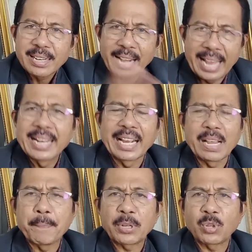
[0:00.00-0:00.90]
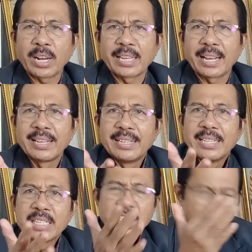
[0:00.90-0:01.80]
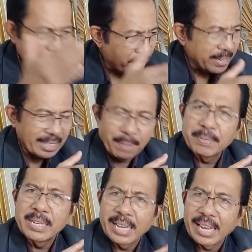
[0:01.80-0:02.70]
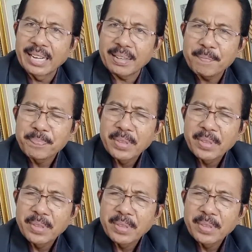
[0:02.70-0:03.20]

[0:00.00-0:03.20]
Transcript: Lain lagi persoalannya. Sebab kita melihat